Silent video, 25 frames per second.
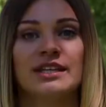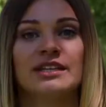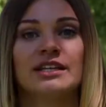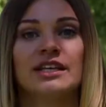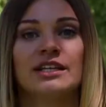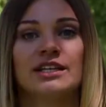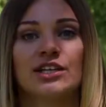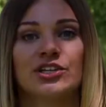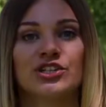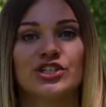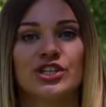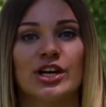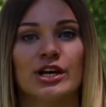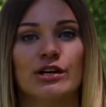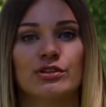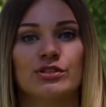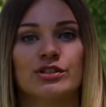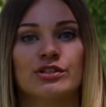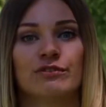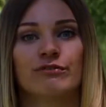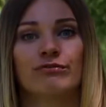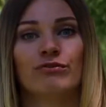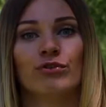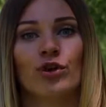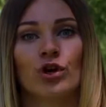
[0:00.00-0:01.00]
они
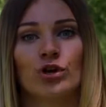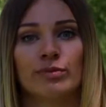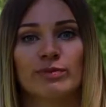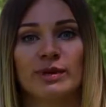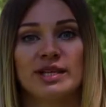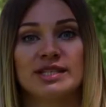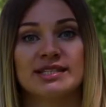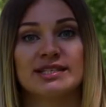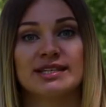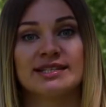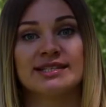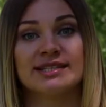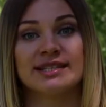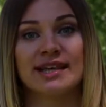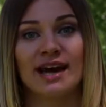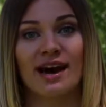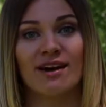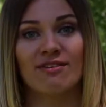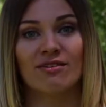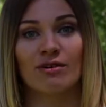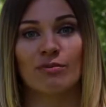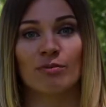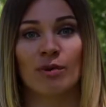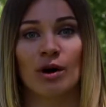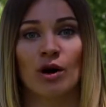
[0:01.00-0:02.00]
отличаются формой,
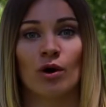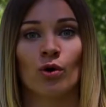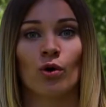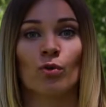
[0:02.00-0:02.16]
составом,